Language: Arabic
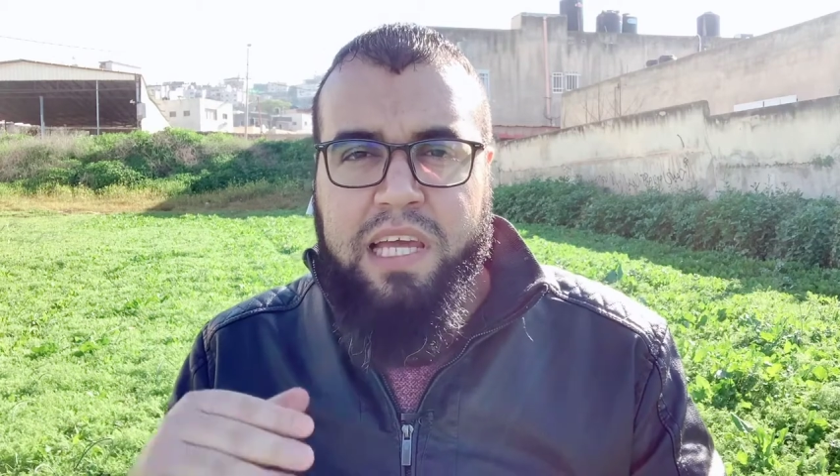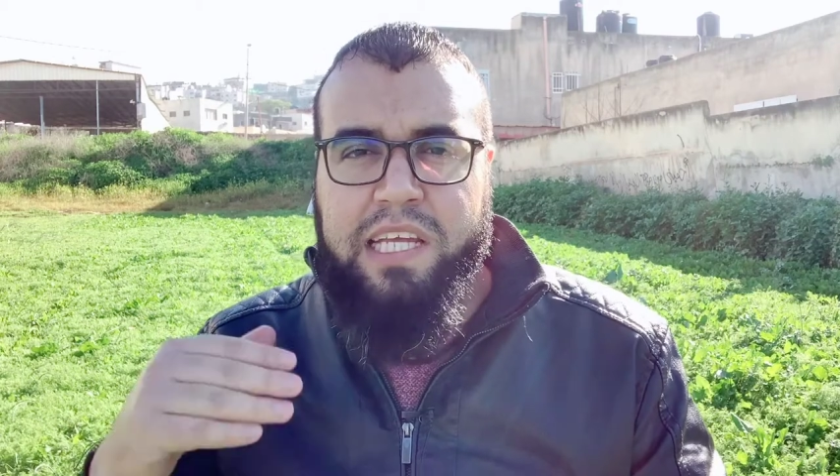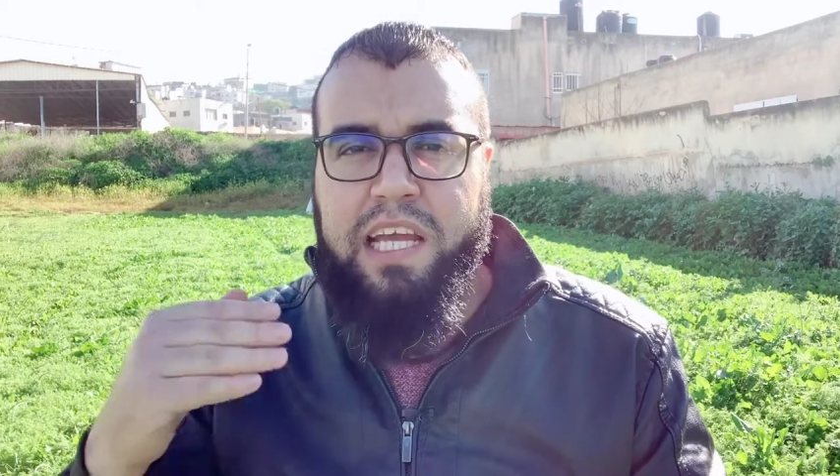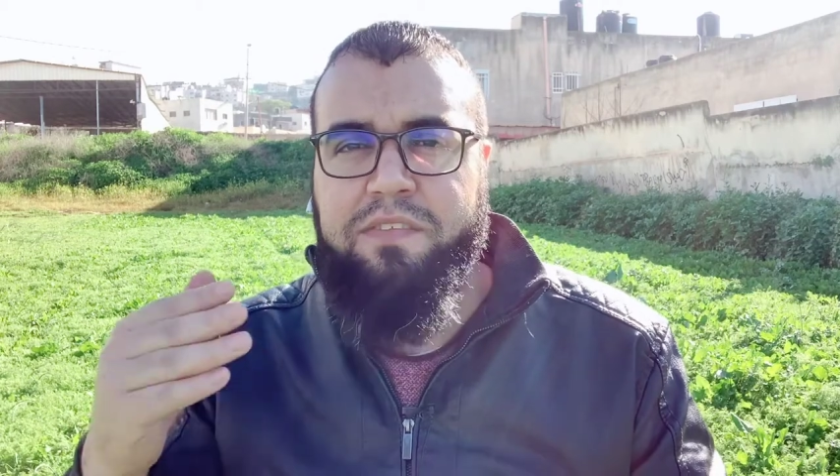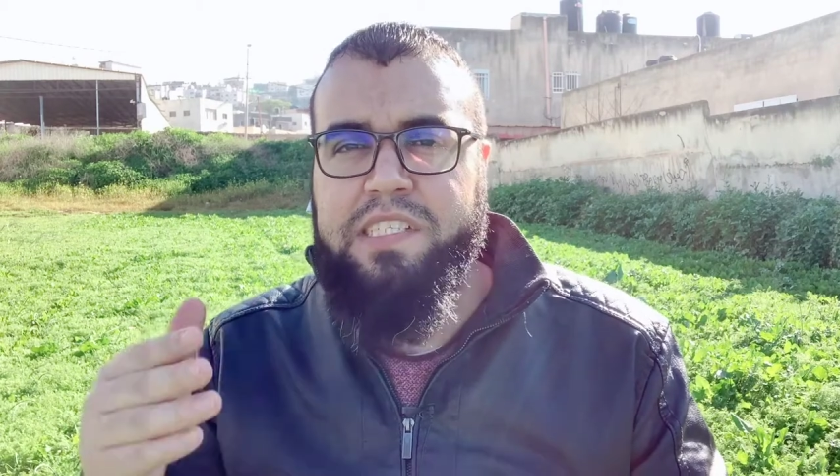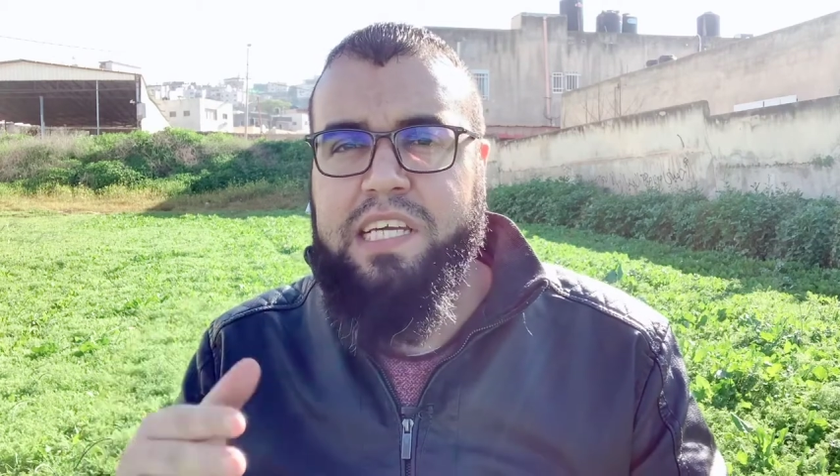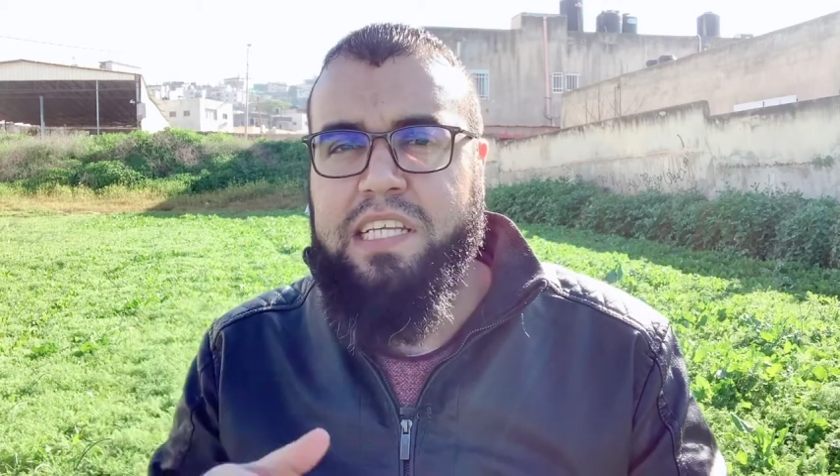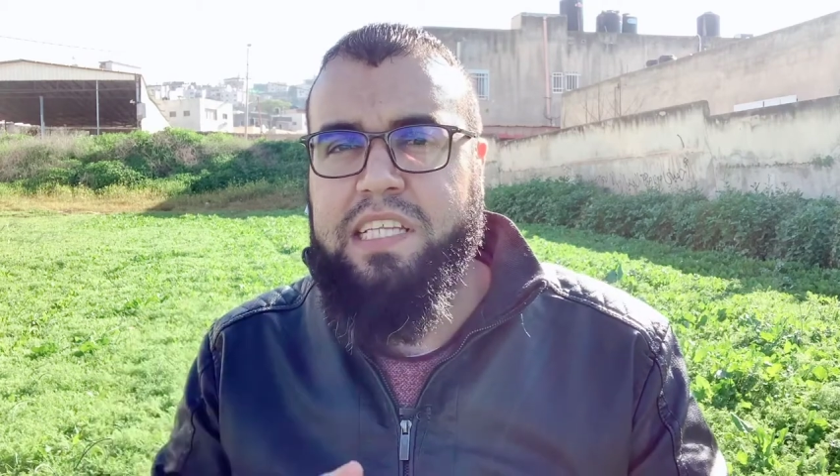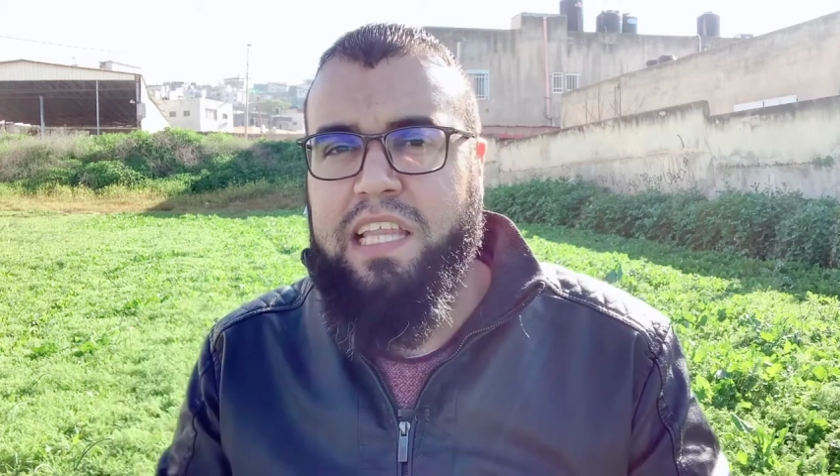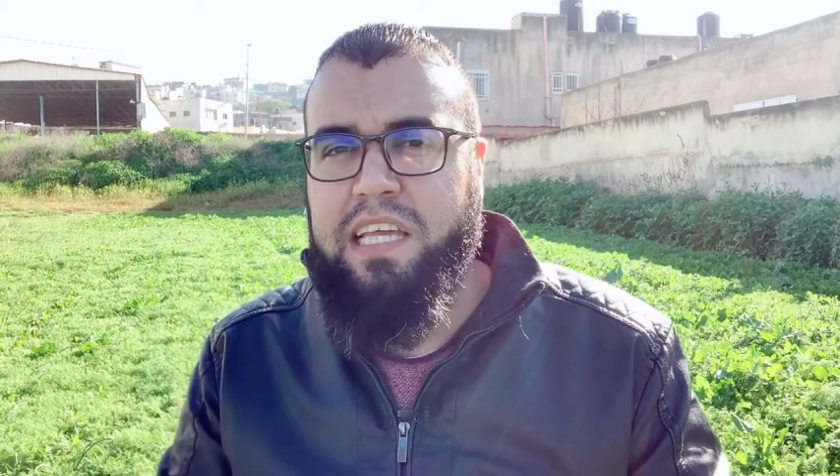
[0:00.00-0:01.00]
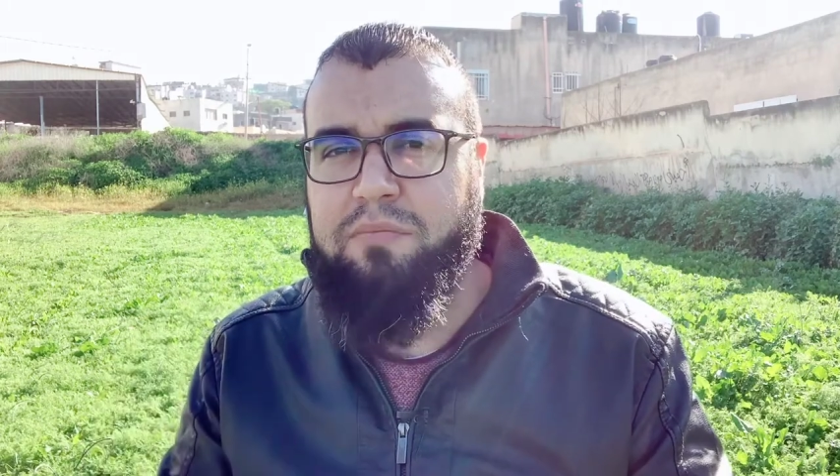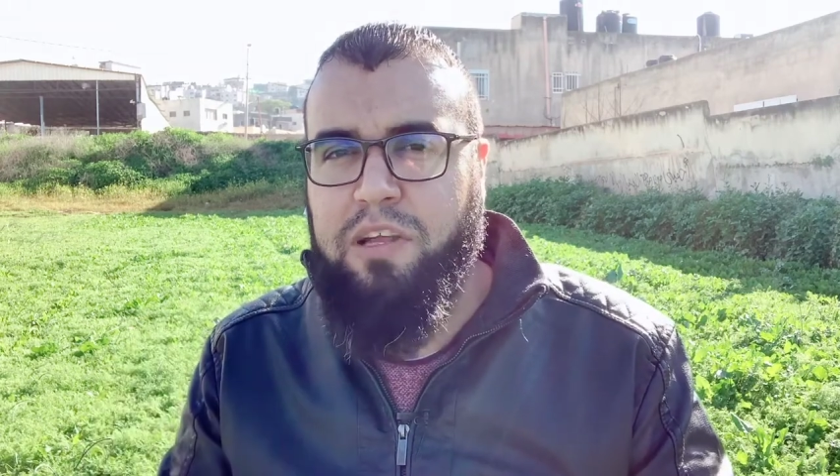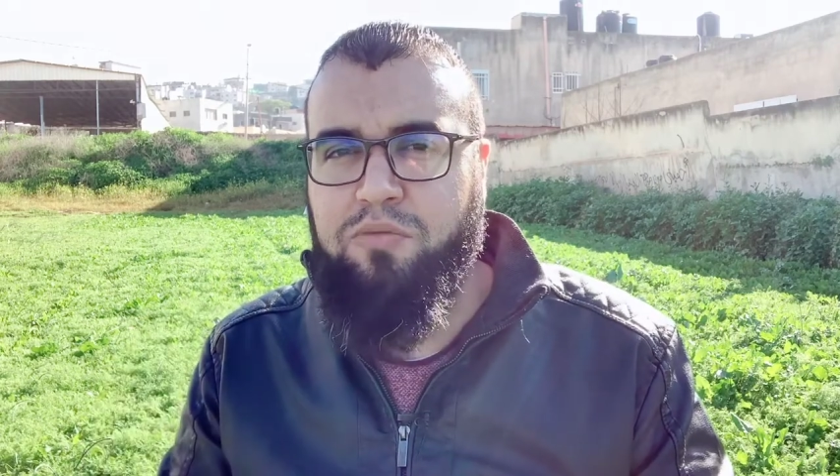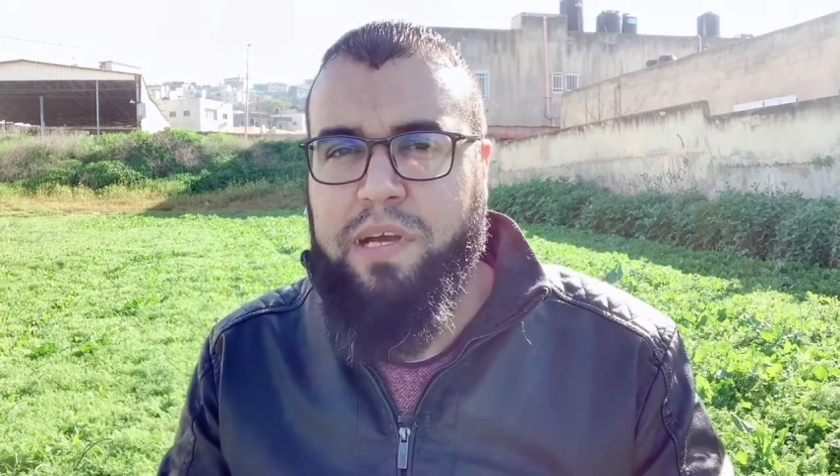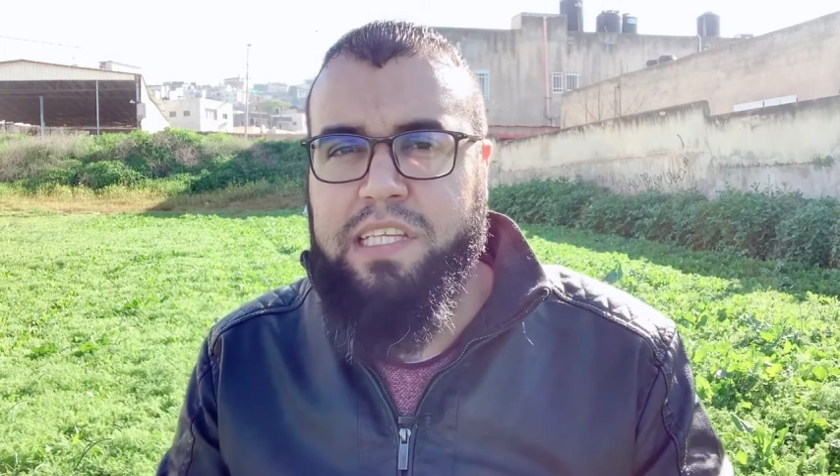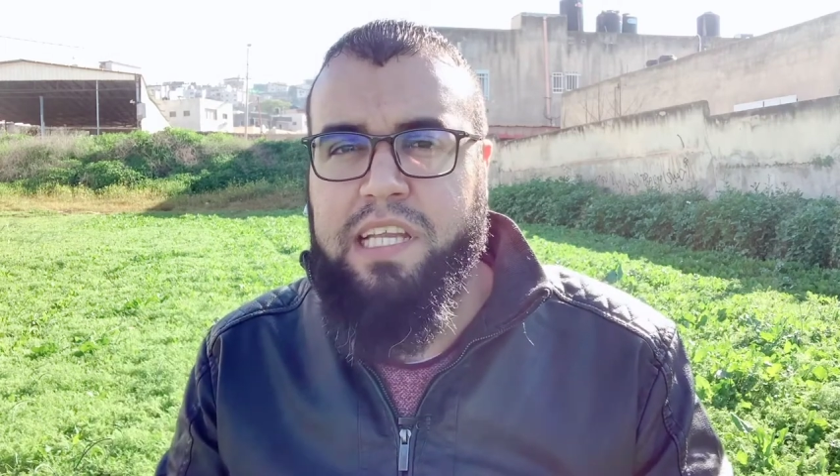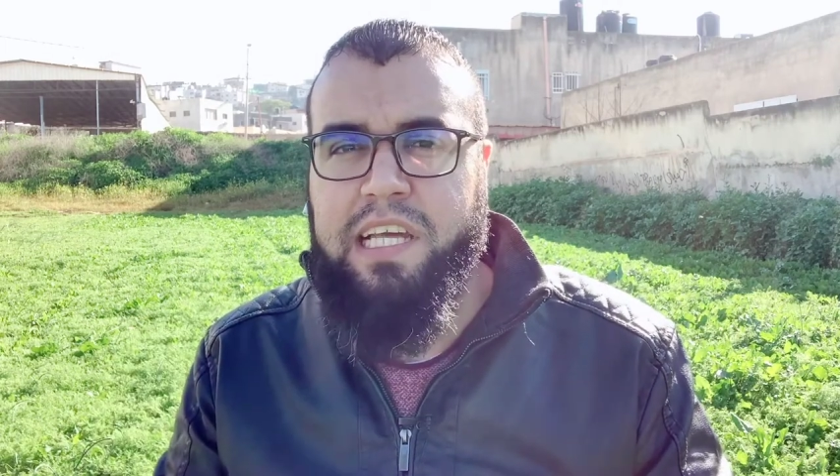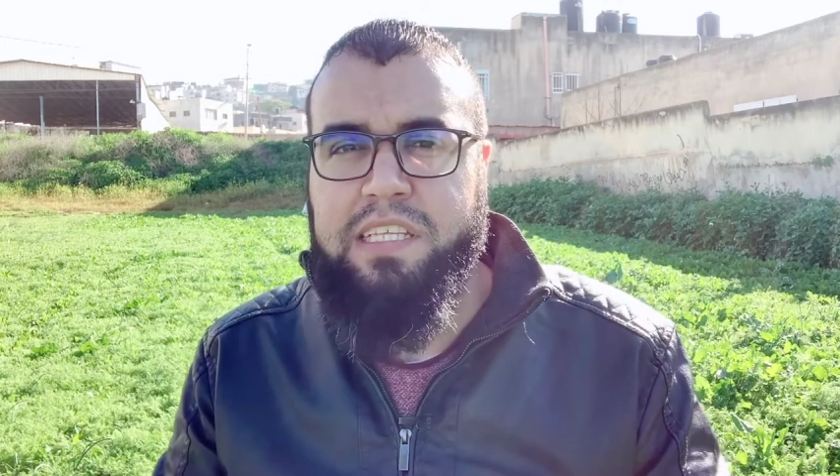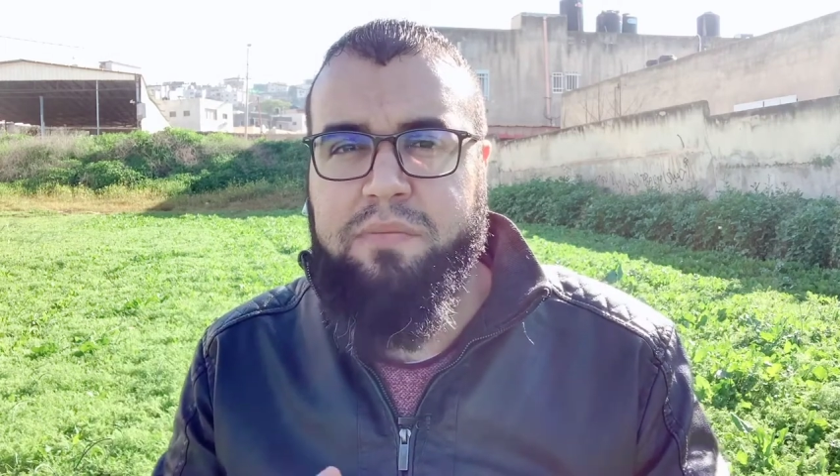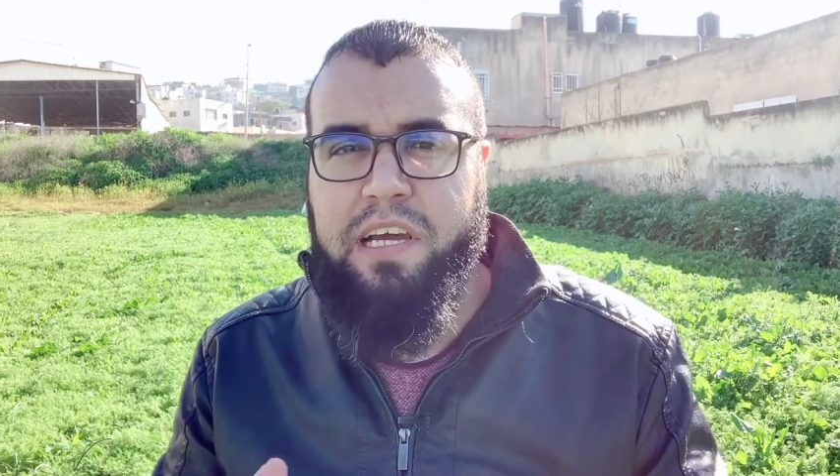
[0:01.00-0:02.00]
كيف جاءت هذه المعلومات
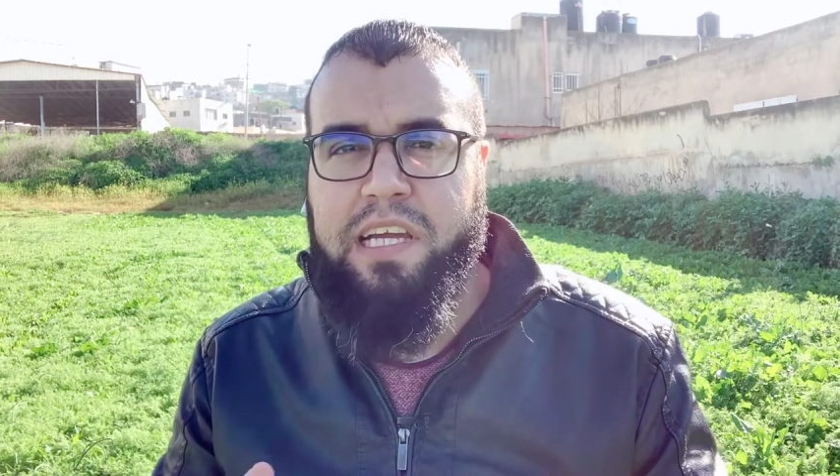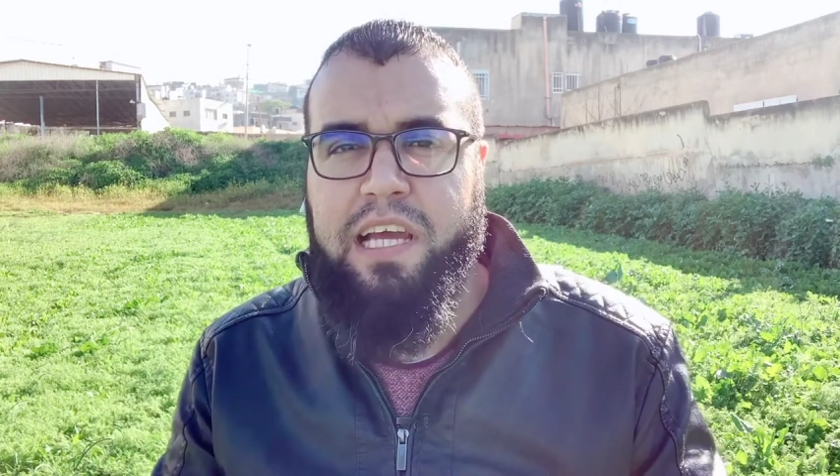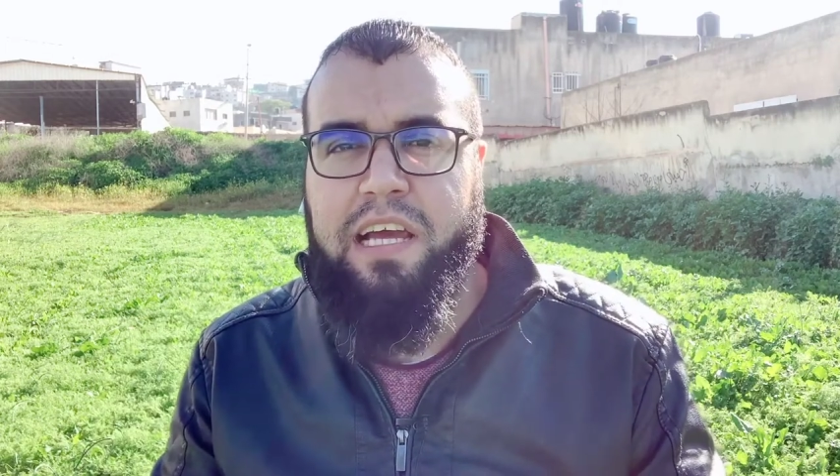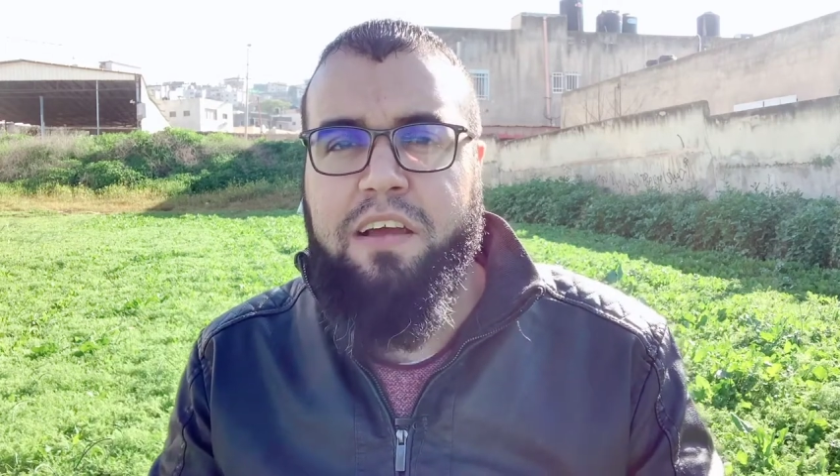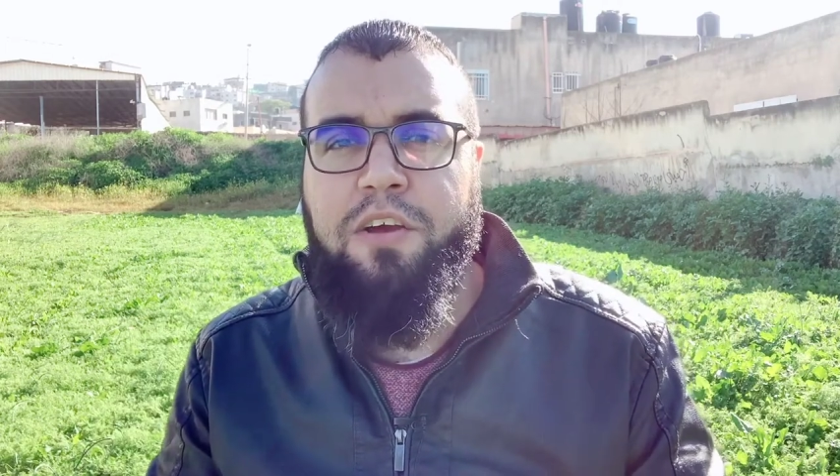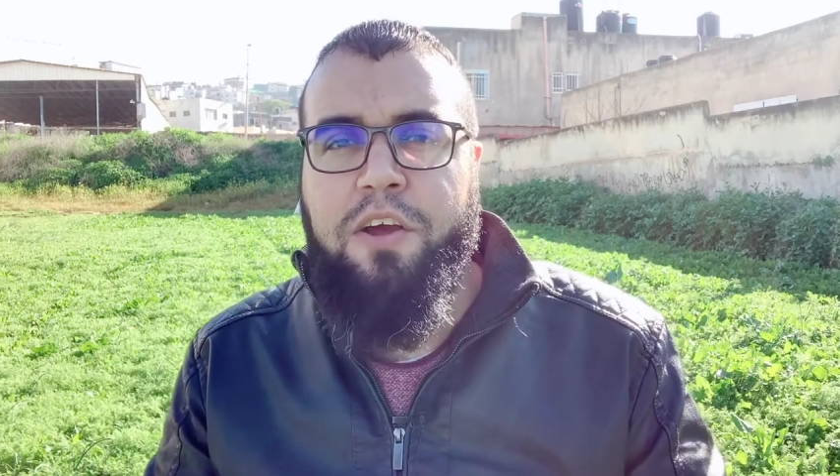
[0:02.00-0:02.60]
إلى دماغها